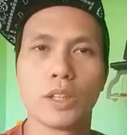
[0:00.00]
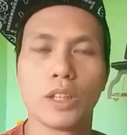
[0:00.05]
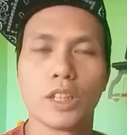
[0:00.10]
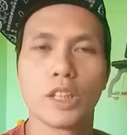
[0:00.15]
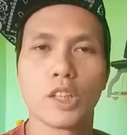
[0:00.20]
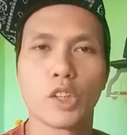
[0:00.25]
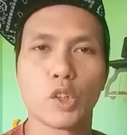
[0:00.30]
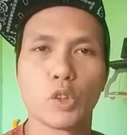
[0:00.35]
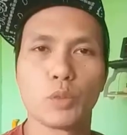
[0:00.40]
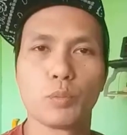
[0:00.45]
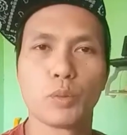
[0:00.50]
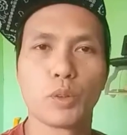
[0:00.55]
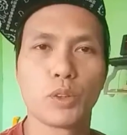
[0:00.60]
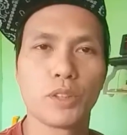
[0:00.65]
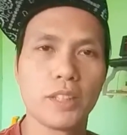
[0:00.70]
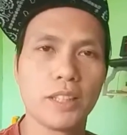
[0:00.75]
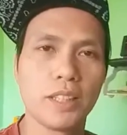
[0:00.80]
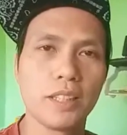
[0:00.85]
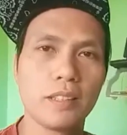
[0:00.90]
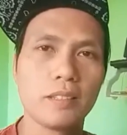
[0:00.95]
Uh, good
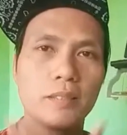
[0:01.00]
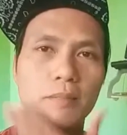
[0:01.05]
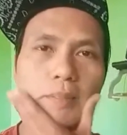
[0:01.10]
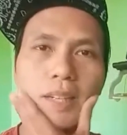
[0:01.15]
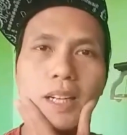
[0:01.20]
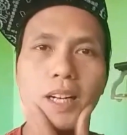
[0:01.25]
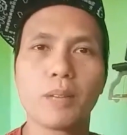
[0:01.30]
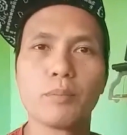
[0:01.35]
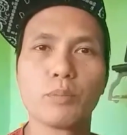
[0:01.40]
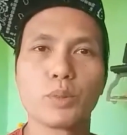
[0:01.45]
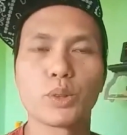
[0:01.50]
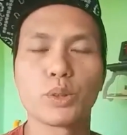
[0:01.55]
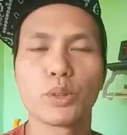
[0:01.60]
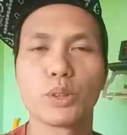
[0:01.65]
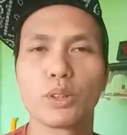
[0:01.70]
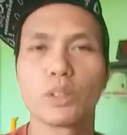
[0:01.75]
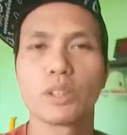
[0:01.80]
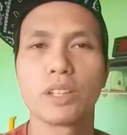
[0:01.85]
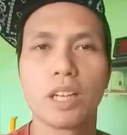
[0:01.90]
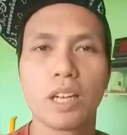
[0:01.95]
morning mga kabusog.
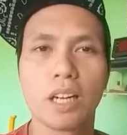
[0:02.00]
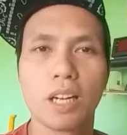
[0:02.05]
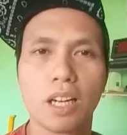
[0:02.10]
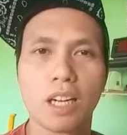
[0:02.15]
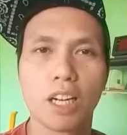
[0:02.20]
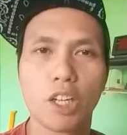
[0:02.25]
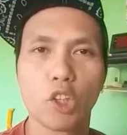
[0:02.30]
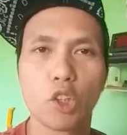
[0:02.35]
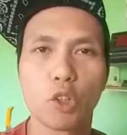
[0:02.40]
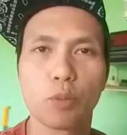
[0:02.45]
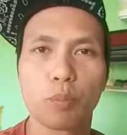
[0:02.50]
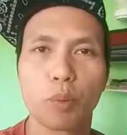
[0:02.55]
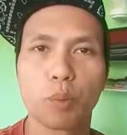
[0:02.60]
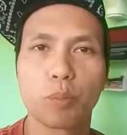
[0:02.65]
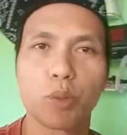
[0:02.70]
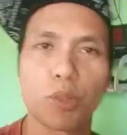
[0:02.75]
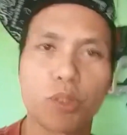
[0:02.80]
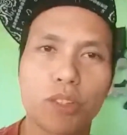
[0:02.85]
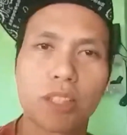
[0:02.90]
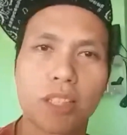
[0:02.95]
Uh, ngayon
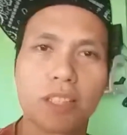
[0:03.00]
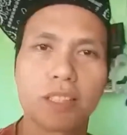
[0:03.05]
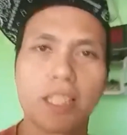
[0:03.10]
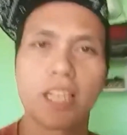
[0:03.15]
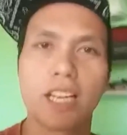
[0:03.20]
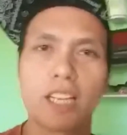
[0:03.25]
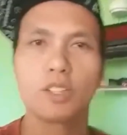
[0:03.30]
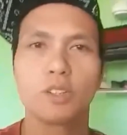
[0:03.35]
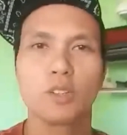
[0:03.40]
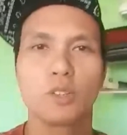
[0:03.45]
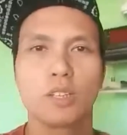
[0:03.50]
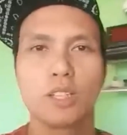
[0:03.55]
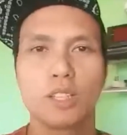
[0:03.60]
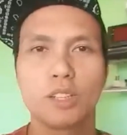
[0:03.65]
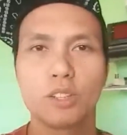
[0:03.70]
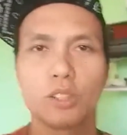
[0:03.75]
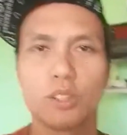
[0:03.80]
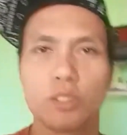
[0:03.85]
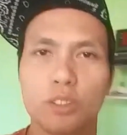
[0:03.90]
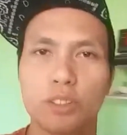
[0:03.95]
pupunta tayo
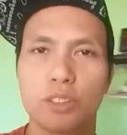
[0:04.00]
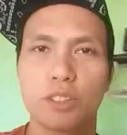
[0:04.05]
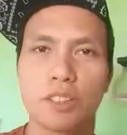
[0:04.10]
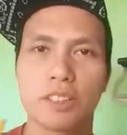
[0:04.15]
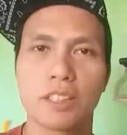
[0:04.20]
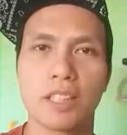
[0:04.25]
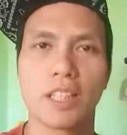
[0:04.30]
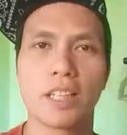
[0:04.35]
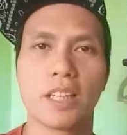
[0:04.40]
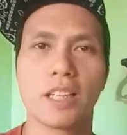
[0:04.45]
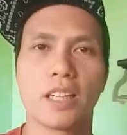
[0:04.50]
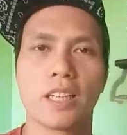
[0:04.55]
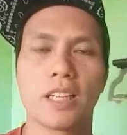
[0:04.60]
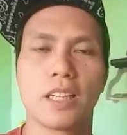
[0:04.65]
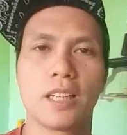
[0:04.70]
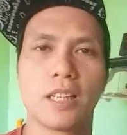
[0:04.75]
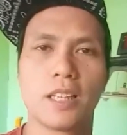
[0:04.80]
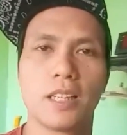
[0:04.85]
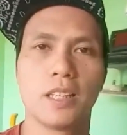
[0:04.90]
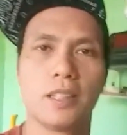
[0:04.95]
ngayon sa
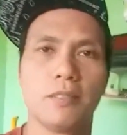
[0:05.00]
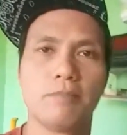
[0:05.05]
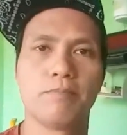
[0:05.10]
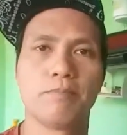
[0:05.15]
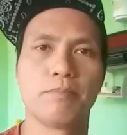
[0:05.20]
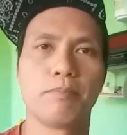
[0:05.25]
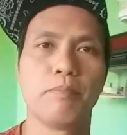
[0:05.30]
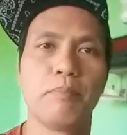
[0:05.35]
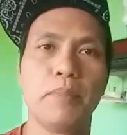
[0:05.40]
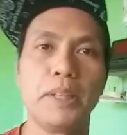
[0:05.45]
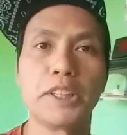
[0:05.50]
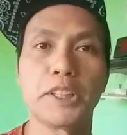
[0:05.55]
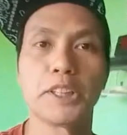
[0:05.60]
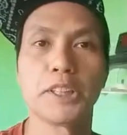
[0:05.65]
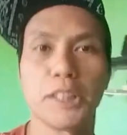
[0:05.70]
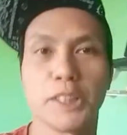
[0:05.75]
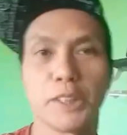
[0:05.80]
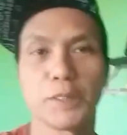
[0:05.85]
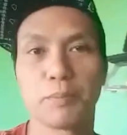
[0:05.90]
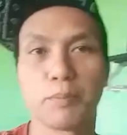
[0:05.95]

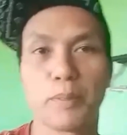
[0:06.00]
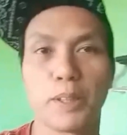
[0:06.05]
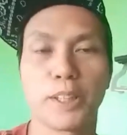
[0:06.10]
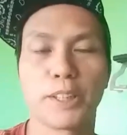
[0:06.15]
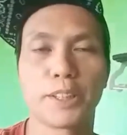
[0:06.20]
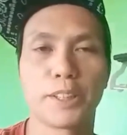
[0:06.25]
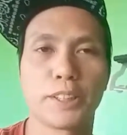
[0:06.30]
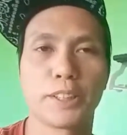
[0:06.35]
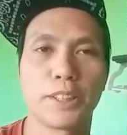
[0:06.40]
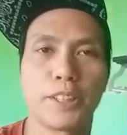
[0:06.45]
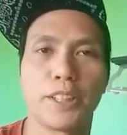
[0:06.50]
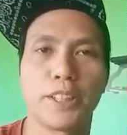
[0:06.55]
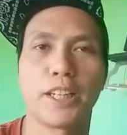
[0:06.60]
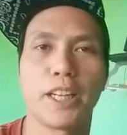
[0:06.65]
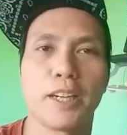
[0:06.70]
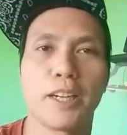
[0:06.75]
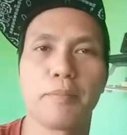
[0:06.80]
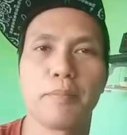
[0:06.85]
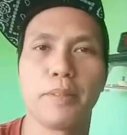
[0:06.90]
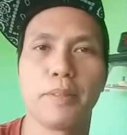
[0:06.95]
business partner
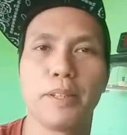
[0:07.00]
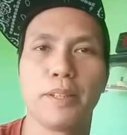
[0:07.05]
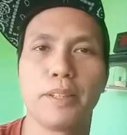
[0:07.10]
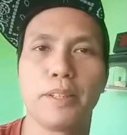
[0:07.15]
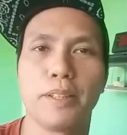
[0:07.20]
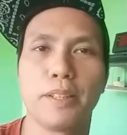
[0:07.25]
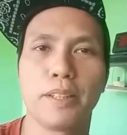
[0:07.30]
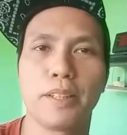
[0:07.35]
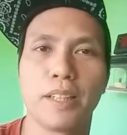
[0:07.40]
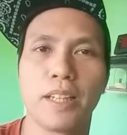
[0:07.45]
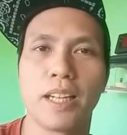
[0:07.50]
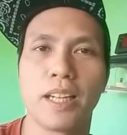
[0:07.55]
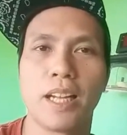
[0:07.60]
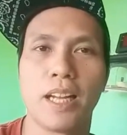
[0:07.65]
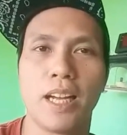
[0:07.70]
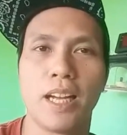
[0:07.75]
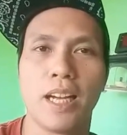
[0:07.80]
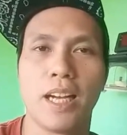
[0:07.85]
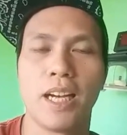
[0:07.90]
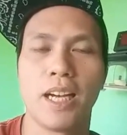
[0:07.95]
namin
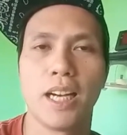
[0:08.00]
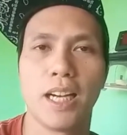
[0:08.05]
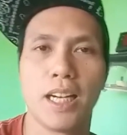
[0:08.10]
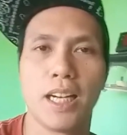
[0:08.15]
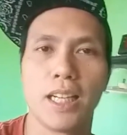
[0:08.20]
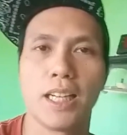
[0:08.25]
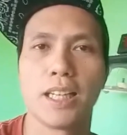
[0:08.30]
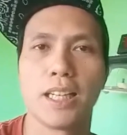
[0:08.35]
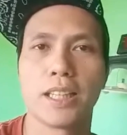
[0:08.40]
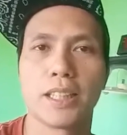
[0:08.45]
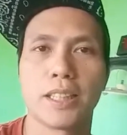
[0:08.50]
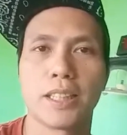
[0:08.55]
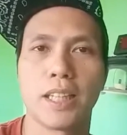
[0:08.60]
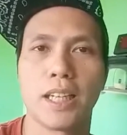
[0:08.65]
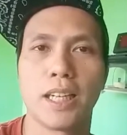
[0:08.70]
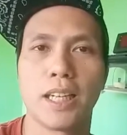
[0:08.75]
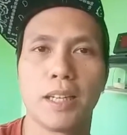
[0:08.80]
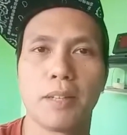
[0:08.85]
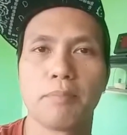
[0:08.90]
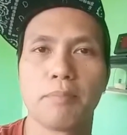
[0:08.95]
at
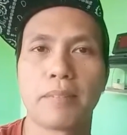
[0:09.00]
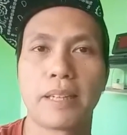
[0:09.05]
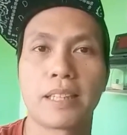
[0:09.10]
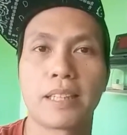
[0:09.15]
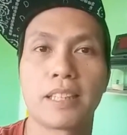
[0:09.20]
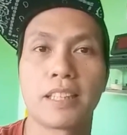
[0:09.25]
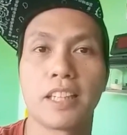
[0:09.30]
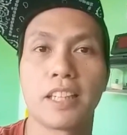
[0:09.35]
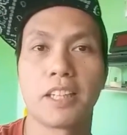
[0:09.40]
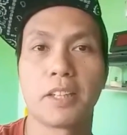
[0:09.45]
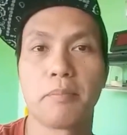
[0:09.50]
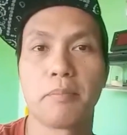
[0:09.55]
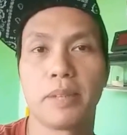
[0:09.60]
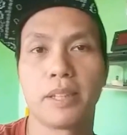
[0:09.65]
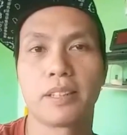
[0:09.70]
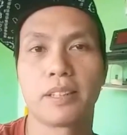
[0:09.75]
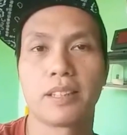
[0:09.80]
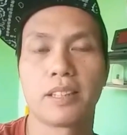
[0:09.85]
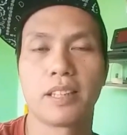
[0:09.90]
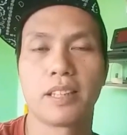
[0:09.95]
uh, magre-remit
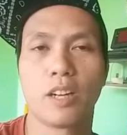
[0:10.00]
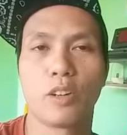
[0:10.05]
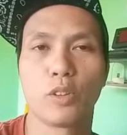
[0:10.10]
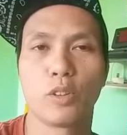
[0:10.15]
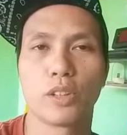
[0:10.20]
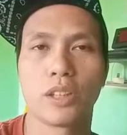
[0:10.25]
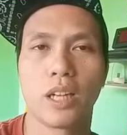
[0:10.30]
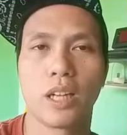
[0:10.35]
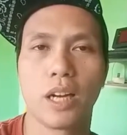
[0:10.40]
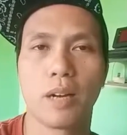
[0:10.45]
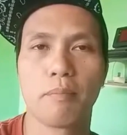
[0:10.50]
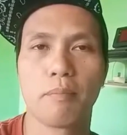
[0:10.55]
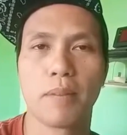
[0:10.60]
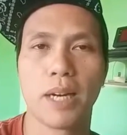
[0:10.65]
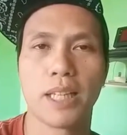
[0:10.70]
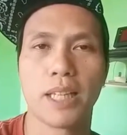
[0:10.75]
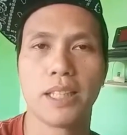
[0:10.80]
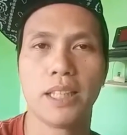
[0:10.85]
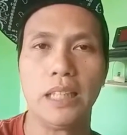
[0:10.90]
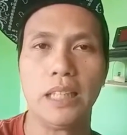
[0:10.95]
ako ng
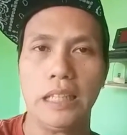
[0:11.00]
money